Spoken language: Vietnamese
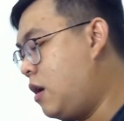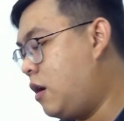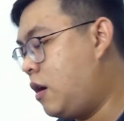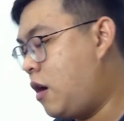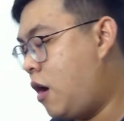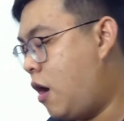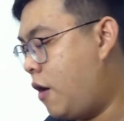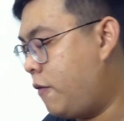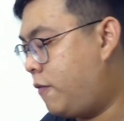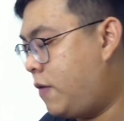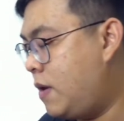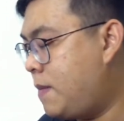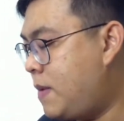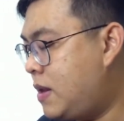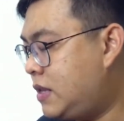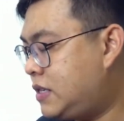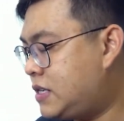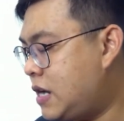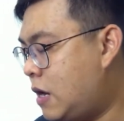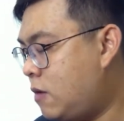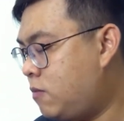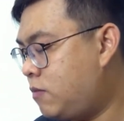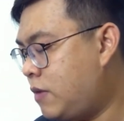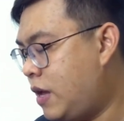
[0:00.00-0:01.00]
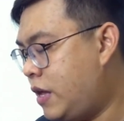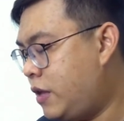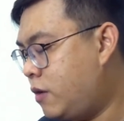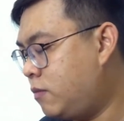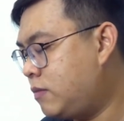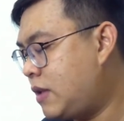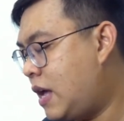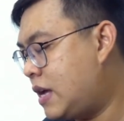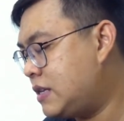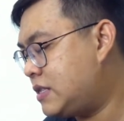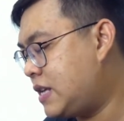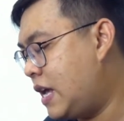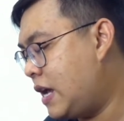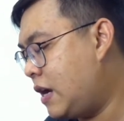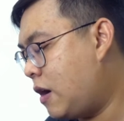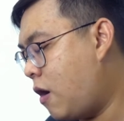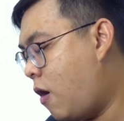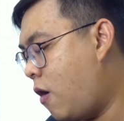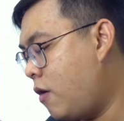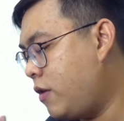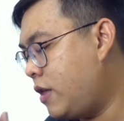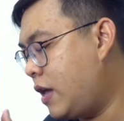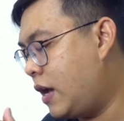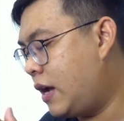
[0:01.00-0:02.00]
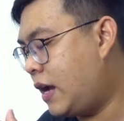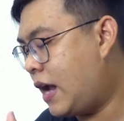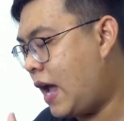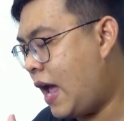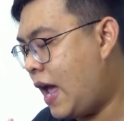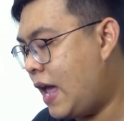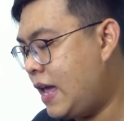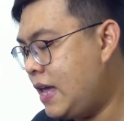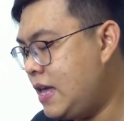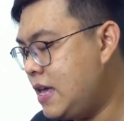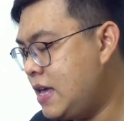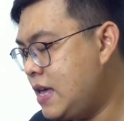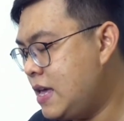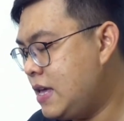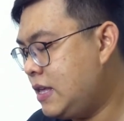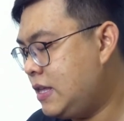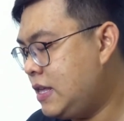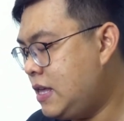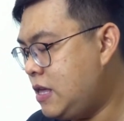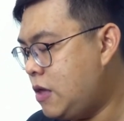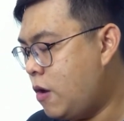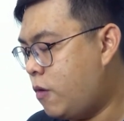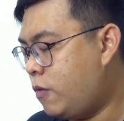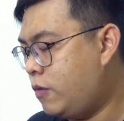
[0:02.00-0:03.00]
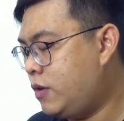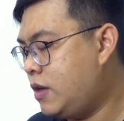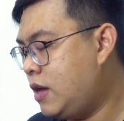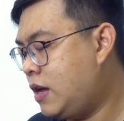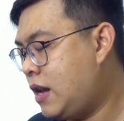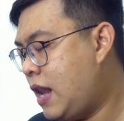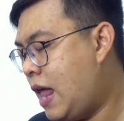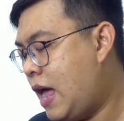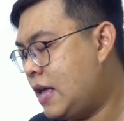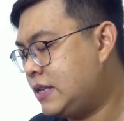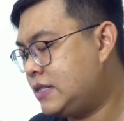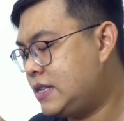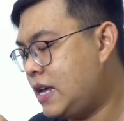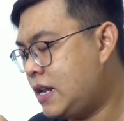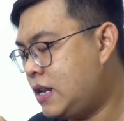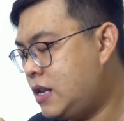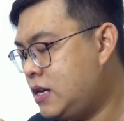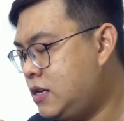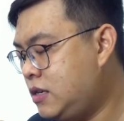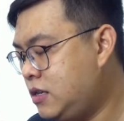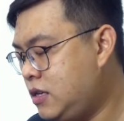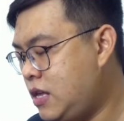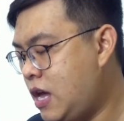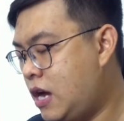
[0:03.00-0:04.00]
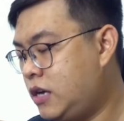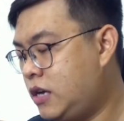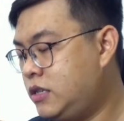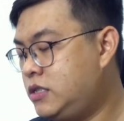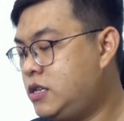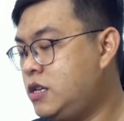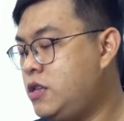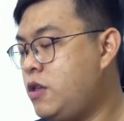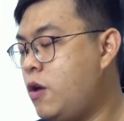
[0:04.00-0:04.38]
Rồi, phía bên trong thì chúng ta sẽ có những cái ví dụ như là sách hướng dẫn sử